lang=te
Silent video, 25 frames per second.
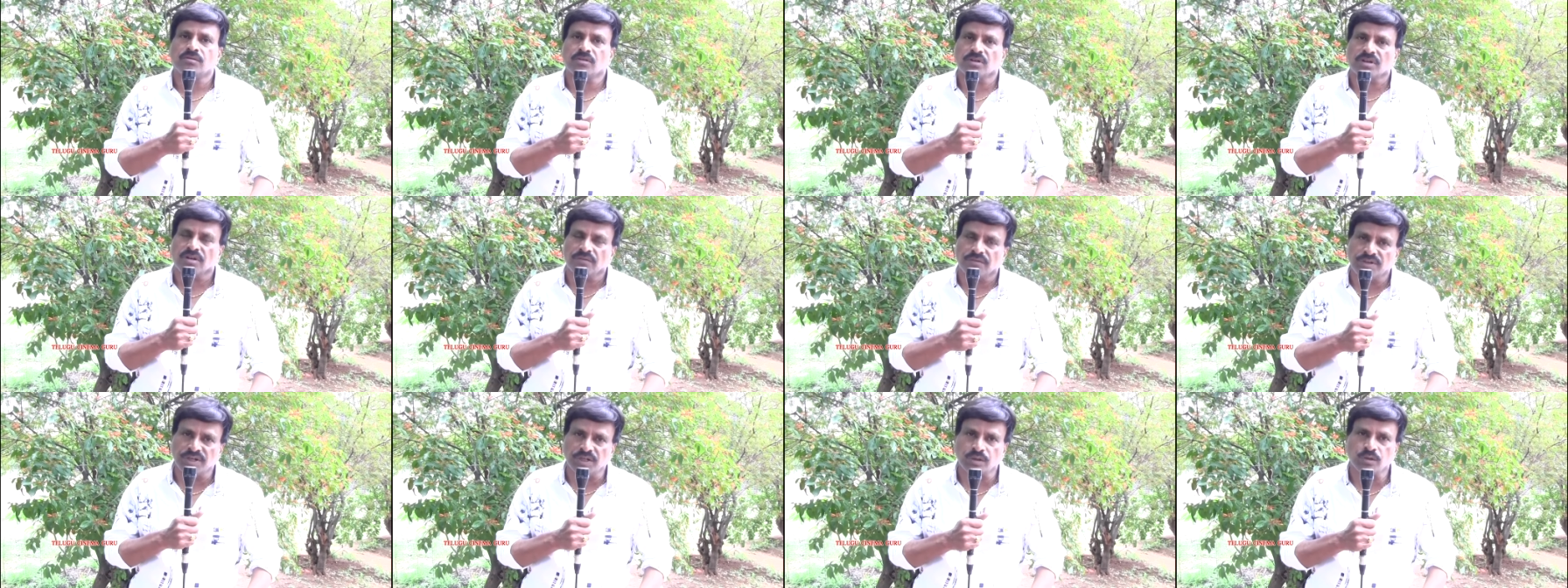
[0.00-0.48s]

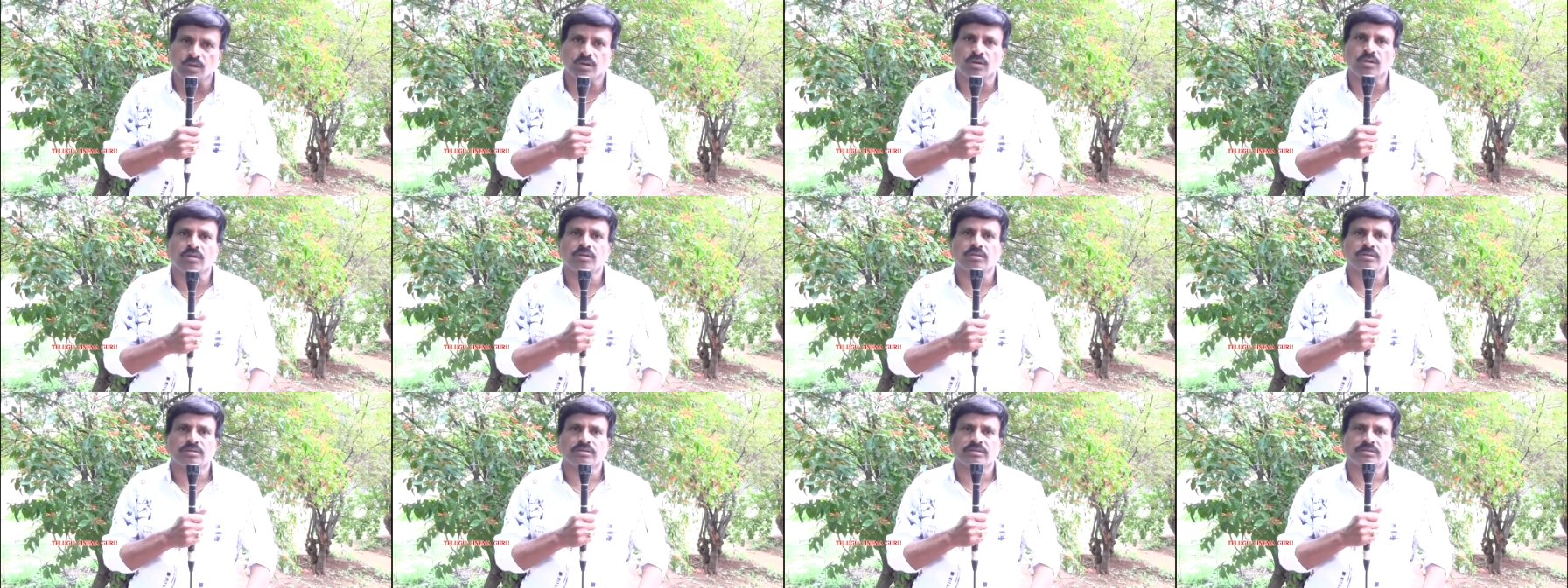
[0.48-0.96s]
ఒక
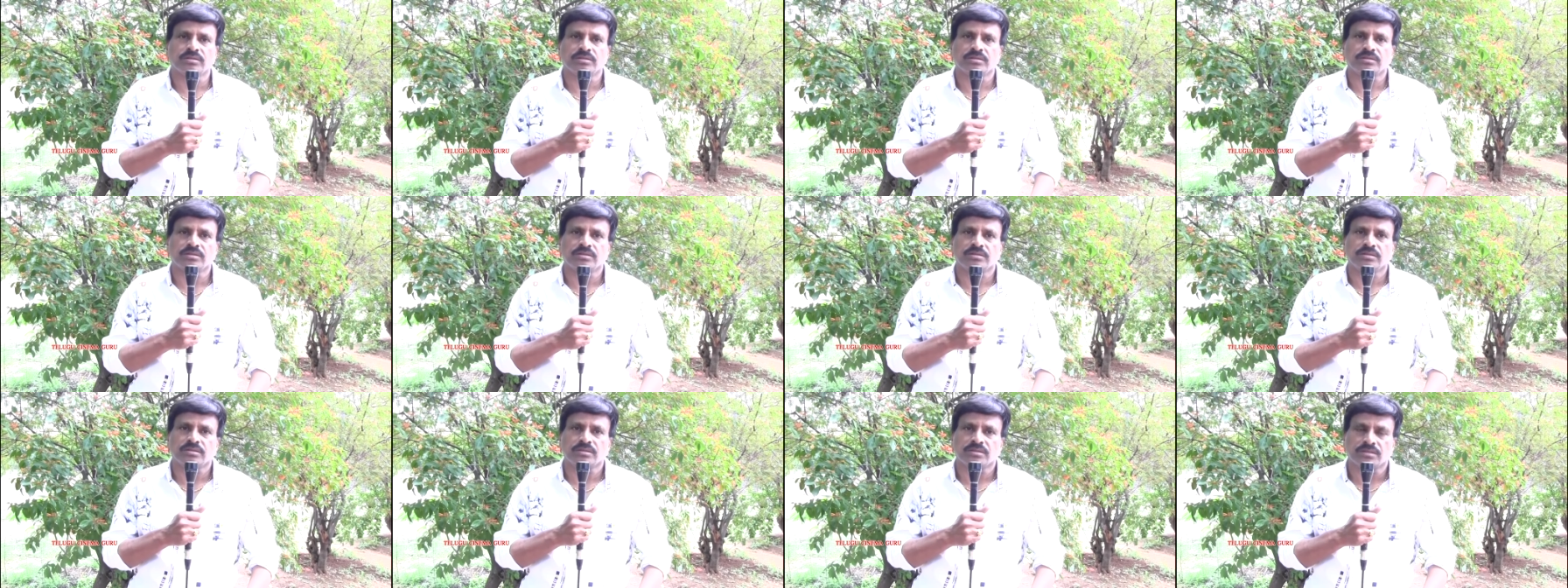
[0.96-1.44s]
వీడియోలో
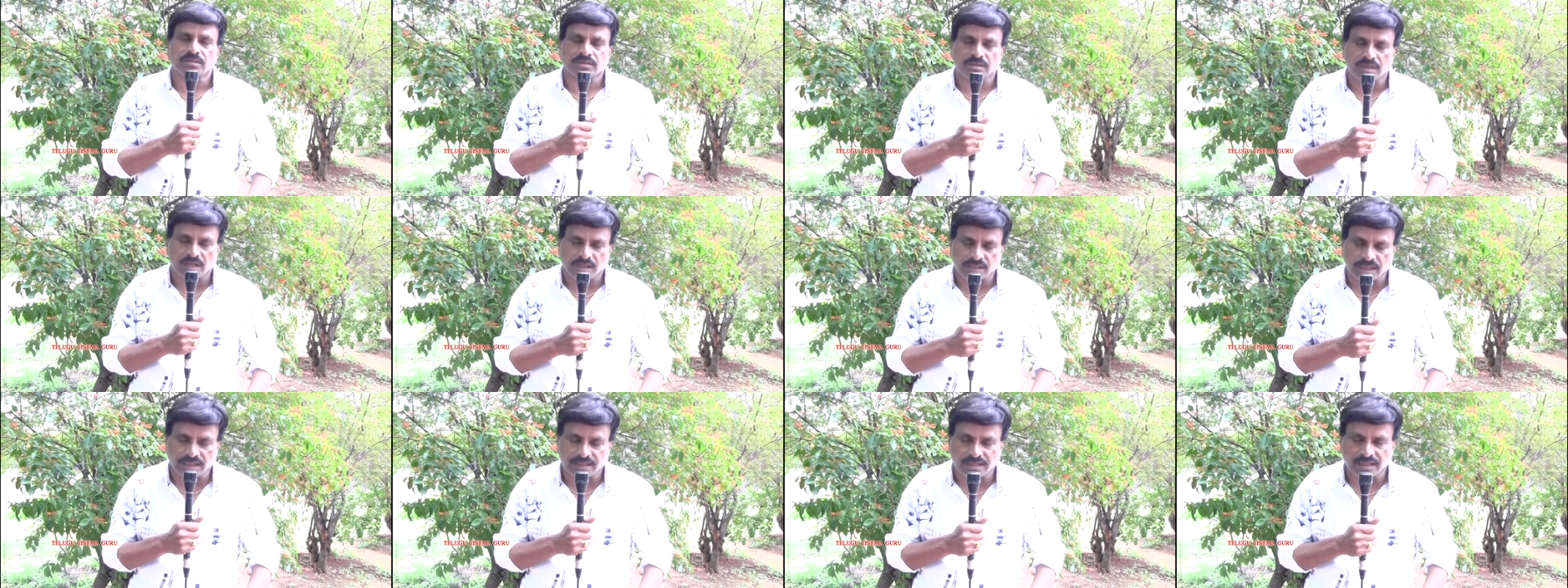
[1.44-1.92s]

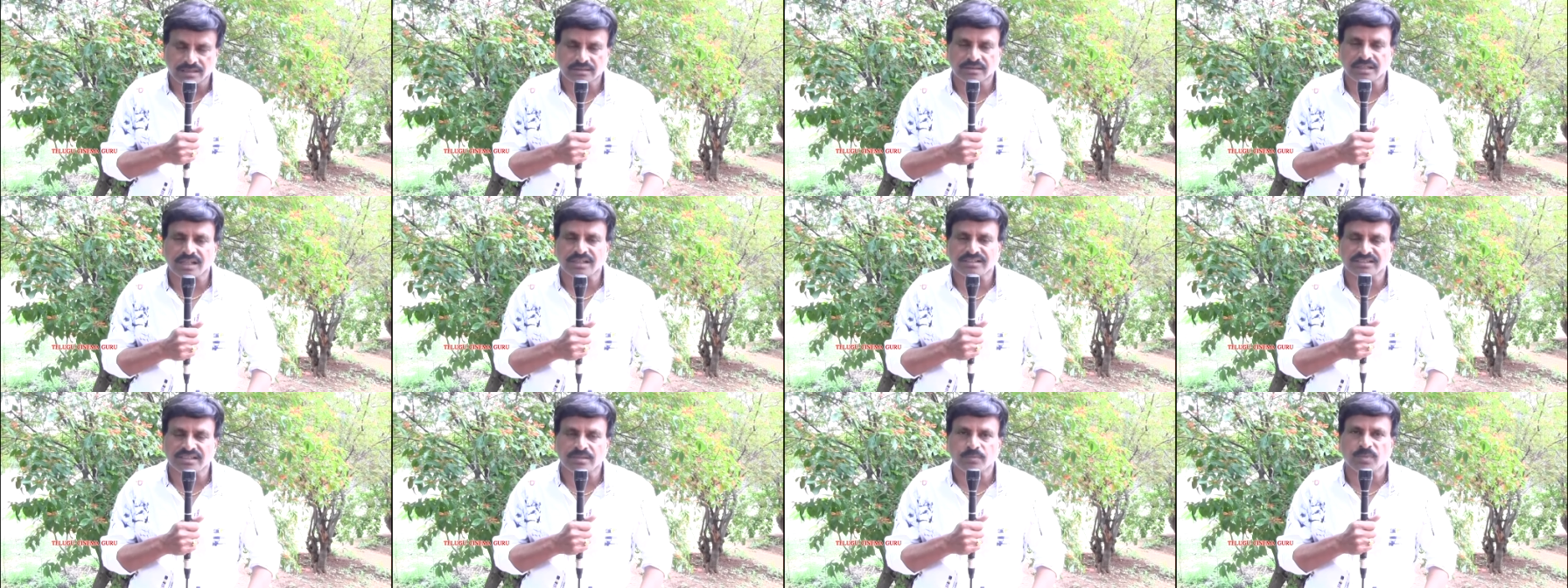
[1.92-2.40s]
నా
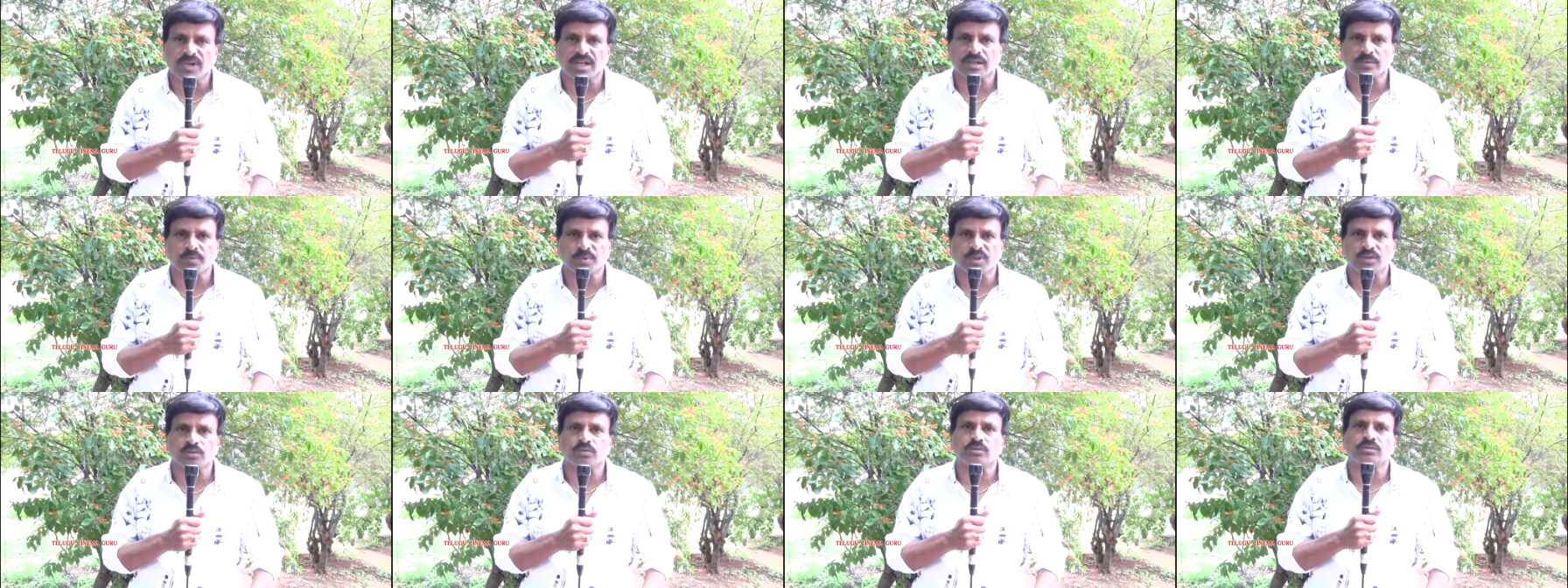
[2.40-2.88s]
నటరత్నాల
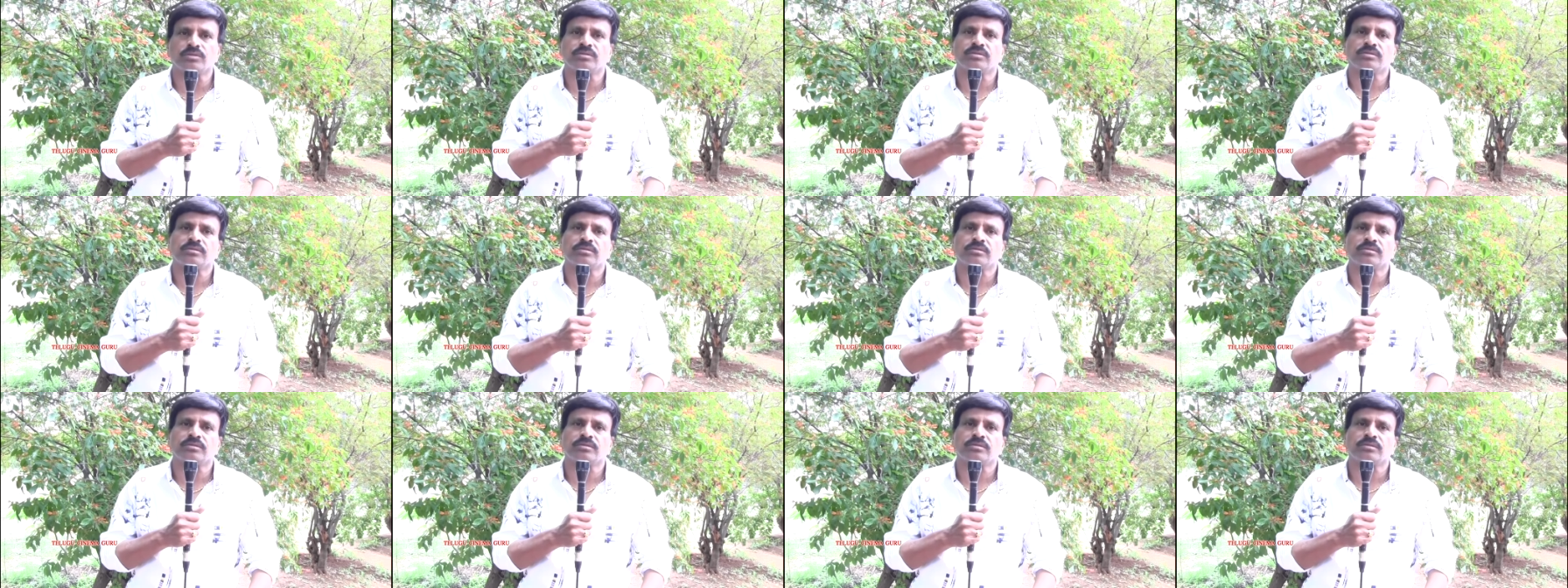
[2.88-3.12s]
సినిమాకి మీరు